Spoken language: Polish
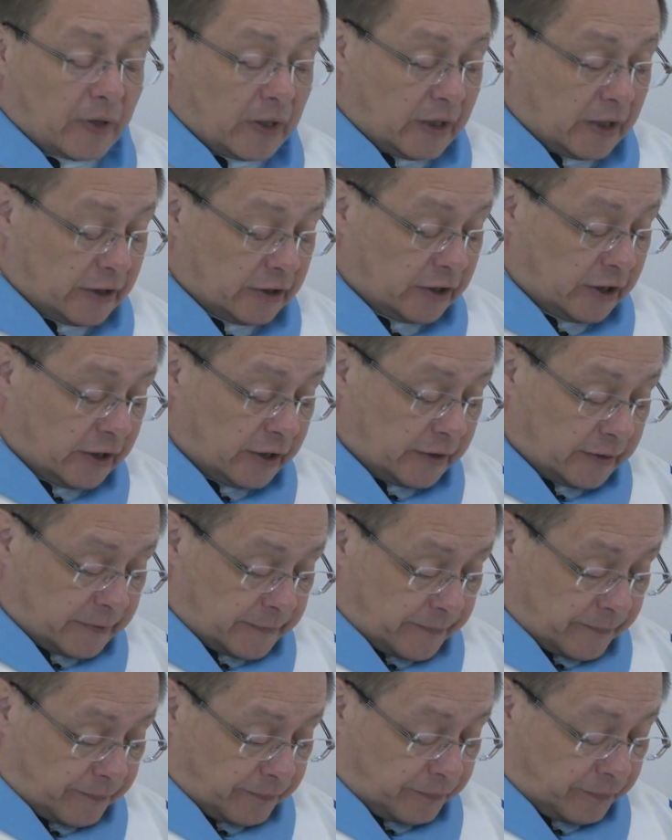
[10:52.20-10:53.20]
a nie
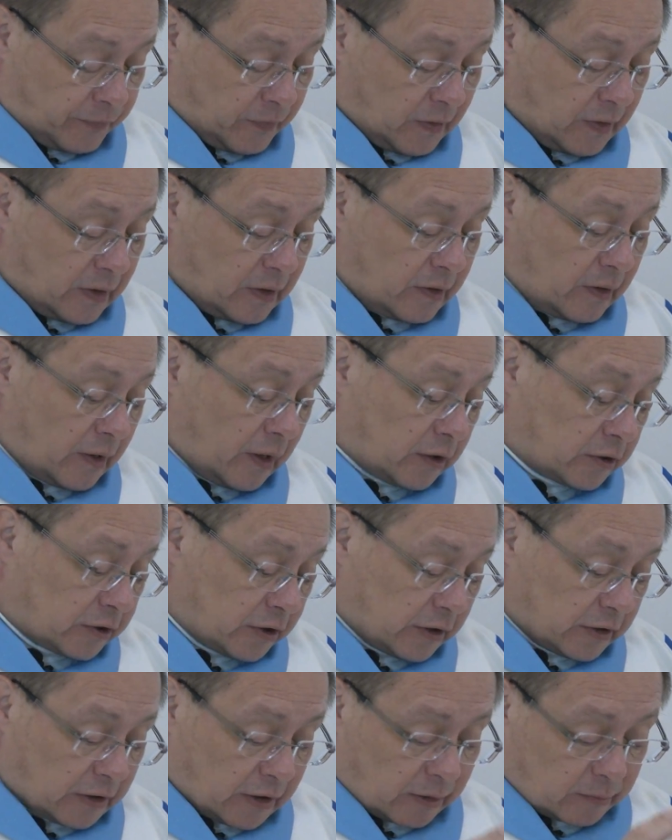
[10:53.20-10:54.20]

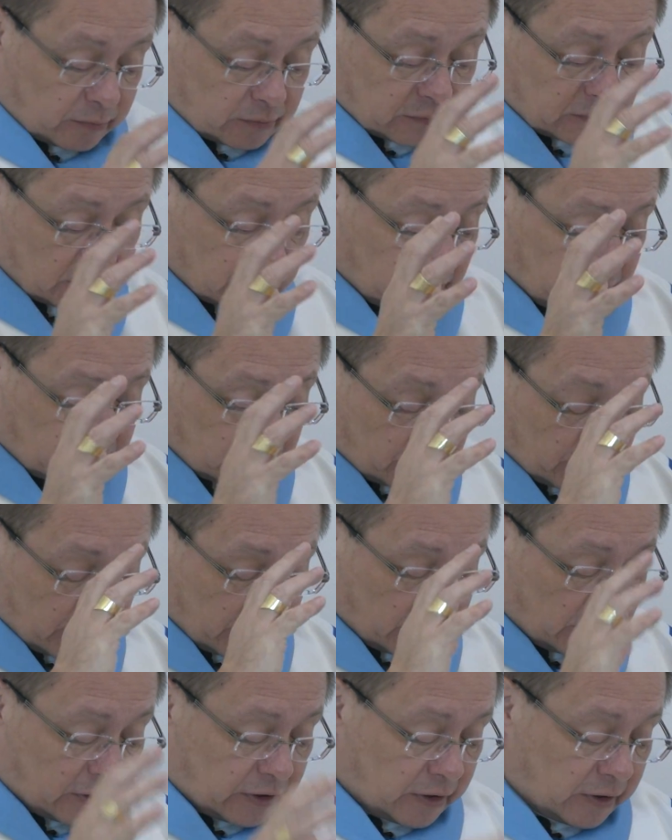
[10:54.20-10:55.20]
nasze tam
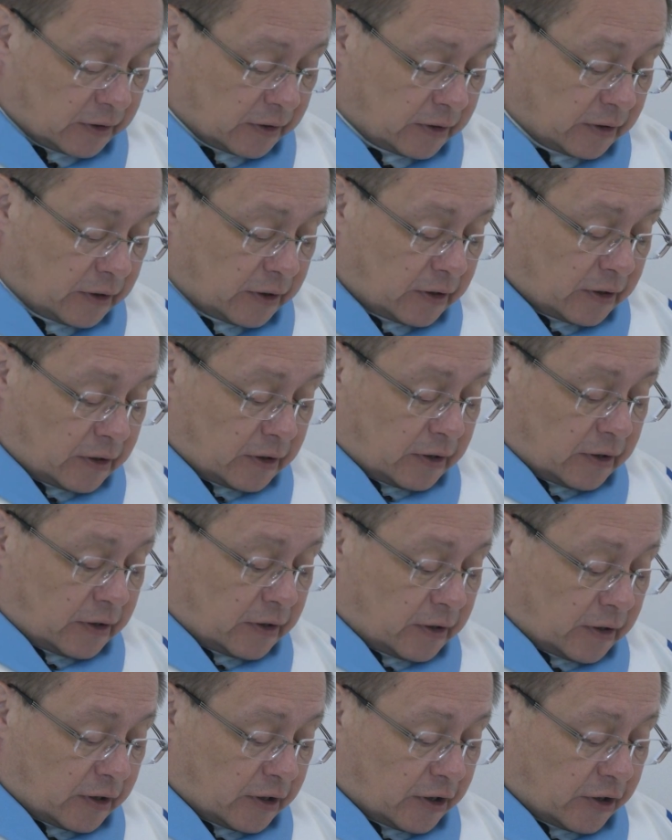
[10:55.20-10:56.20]
rozmaite
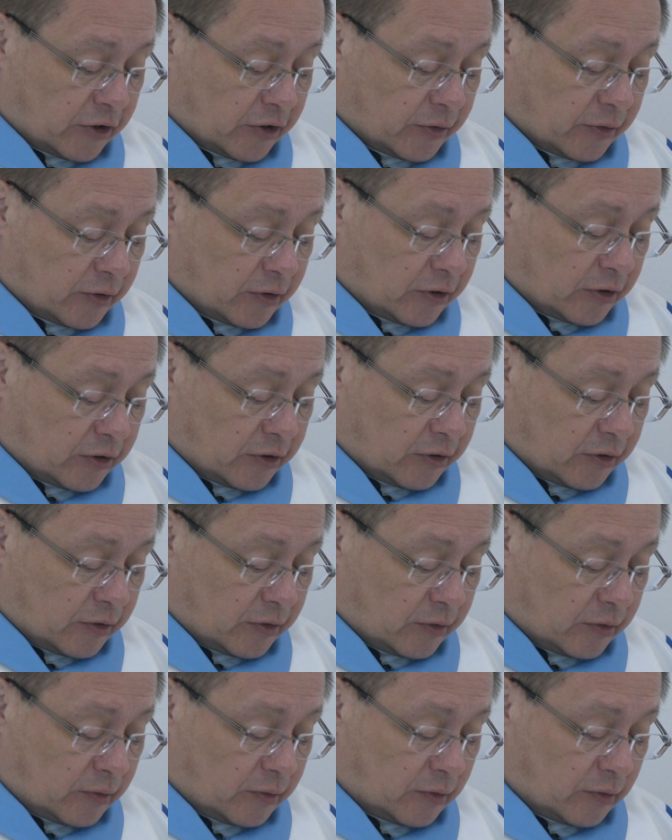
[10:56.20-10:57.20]
e, e,
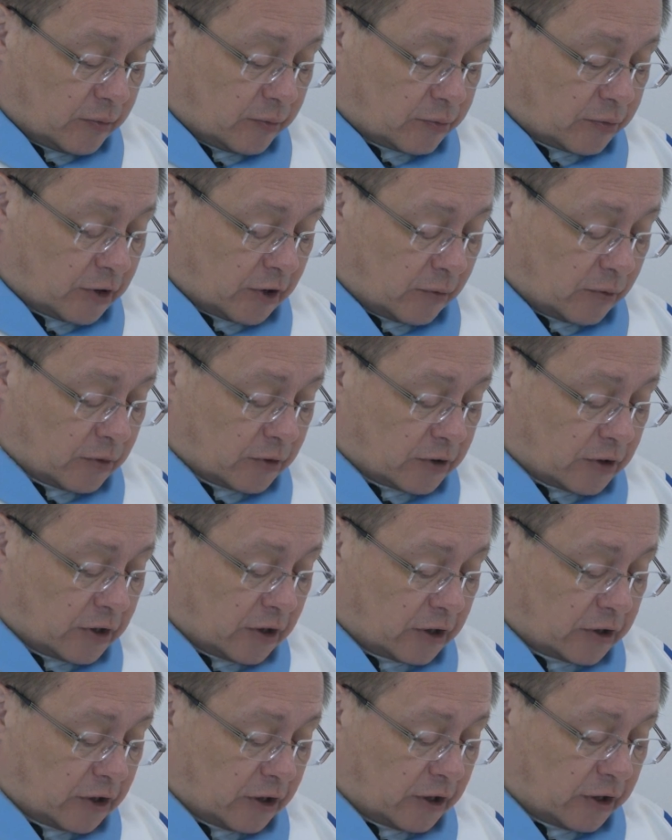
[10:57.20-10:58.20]

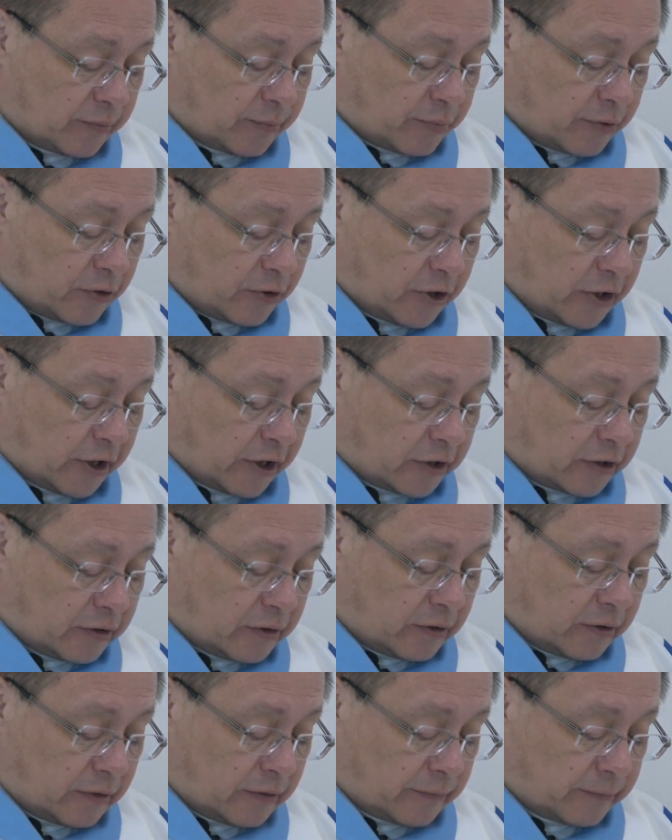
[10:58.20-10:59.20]
przemyślenia i
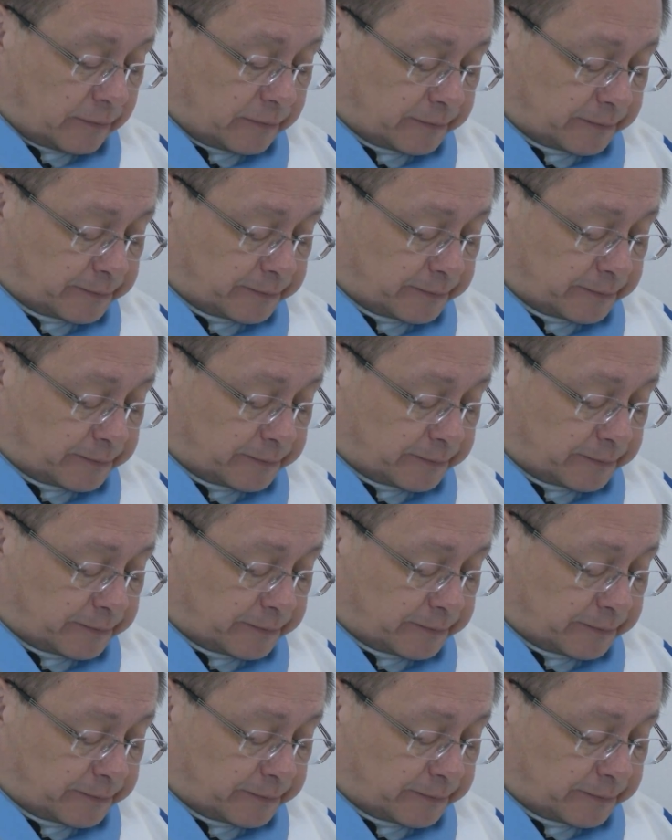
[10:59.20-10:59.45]
projekty,